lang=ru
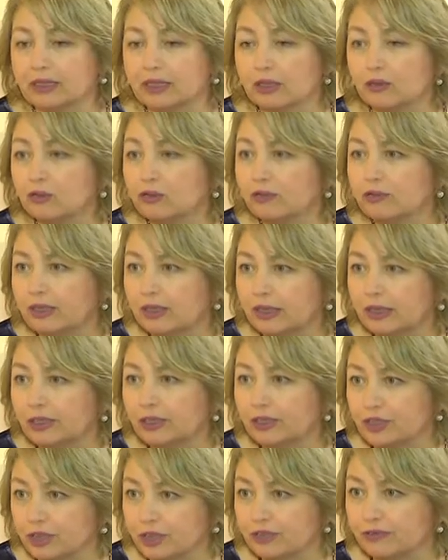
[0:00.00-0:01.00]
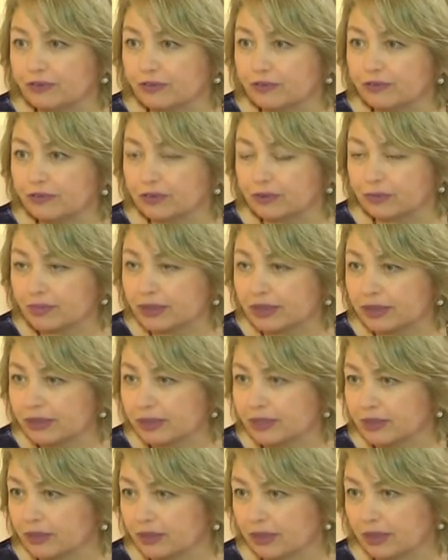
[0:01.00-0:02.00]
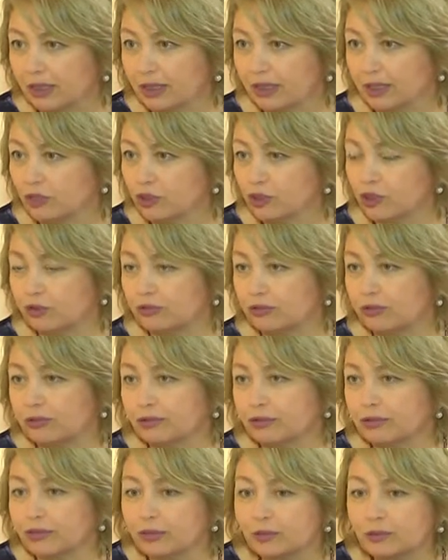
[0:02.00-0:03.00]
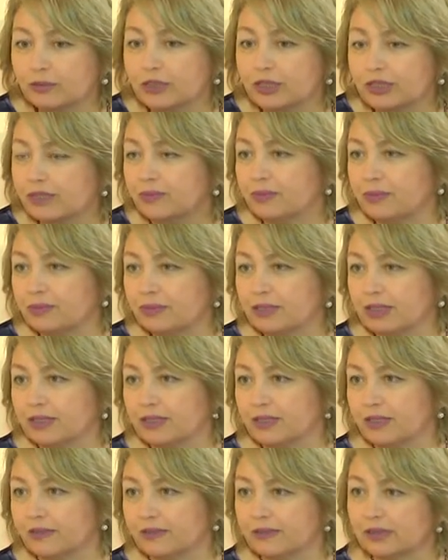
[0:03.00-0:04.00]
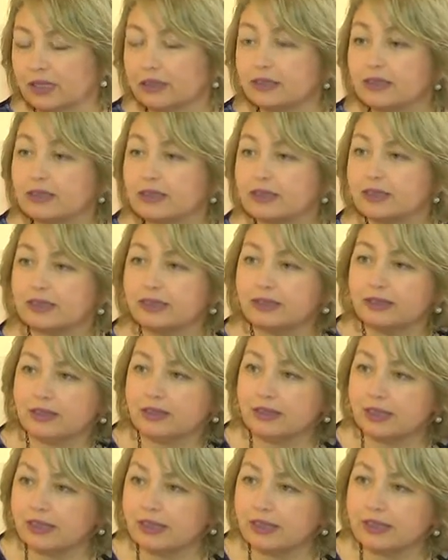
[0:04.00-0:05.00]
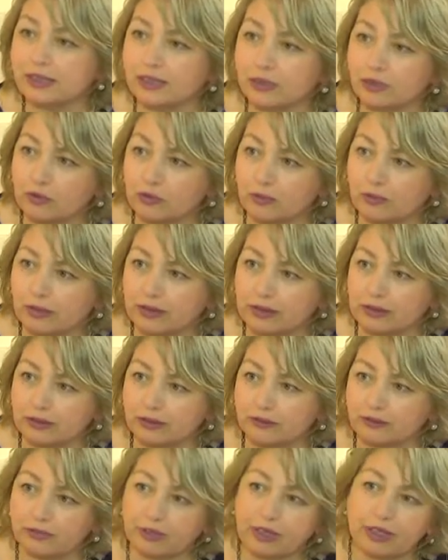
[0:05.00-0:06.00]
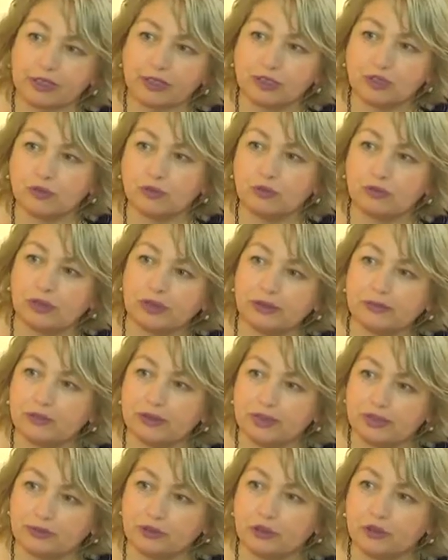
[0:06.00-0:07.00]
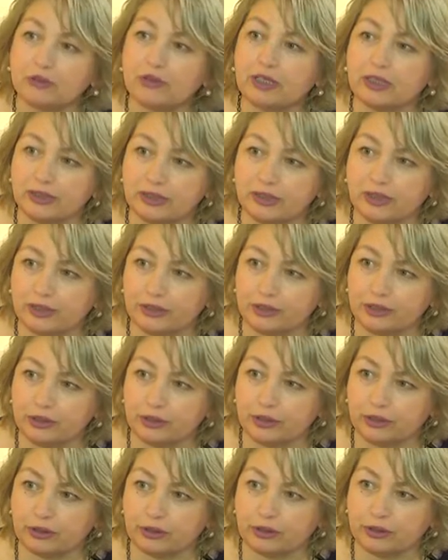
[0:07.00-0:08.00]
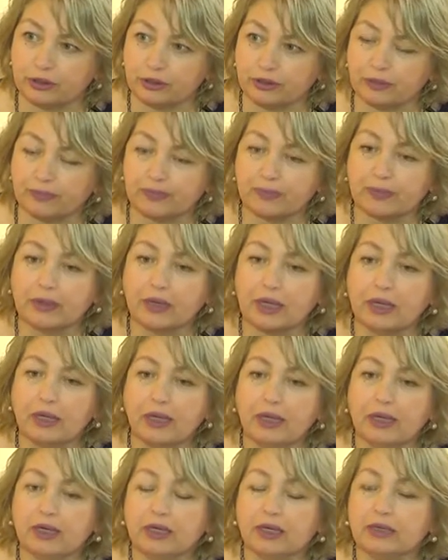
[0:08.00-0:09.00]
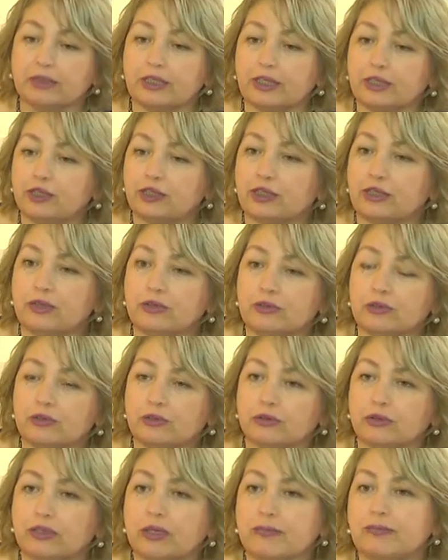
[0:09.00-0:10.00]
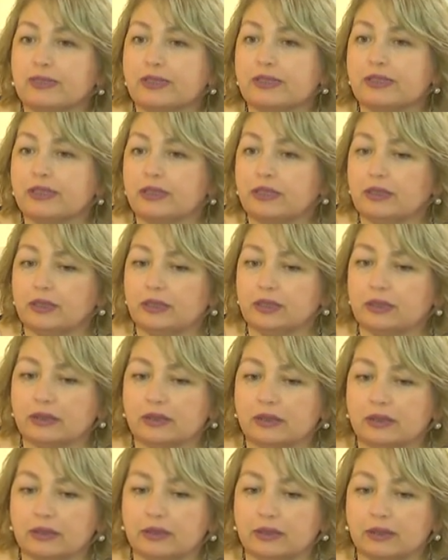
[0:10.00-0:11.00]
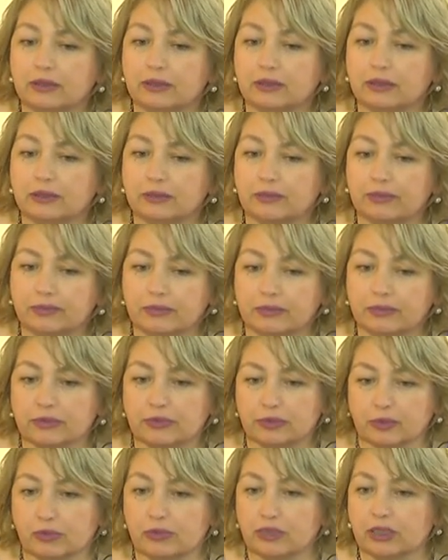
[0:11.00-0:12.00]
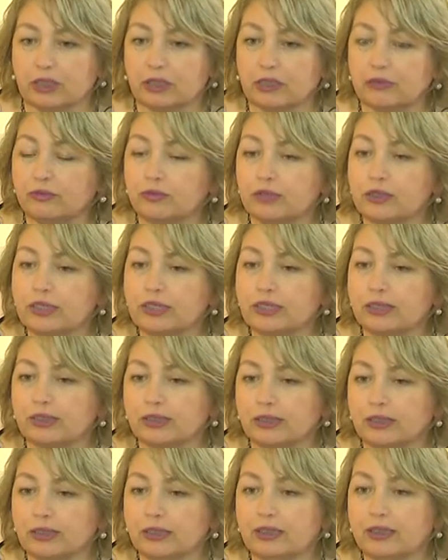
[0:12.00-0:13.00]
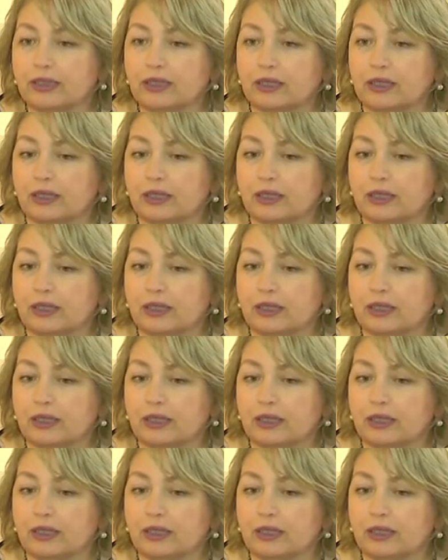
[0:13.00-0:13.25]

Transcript: такого количества информации, что трудно себе представить. Она состоит из 11 куплетов. Каждый куплет посвящен отдельной женщине. Речь идет о нападении эм, русских войск на